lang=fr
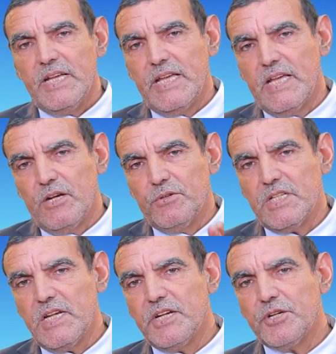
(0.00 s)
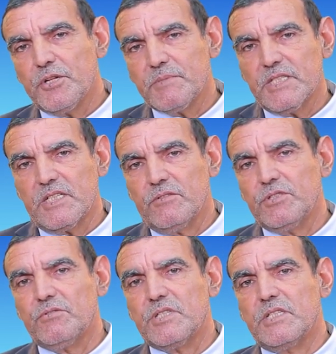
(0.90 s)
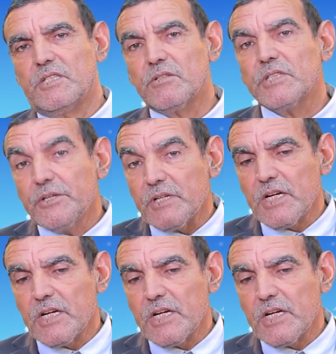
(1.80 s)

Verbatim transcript: Et le sélénium, c'est un antioxydant. D'ailleurs,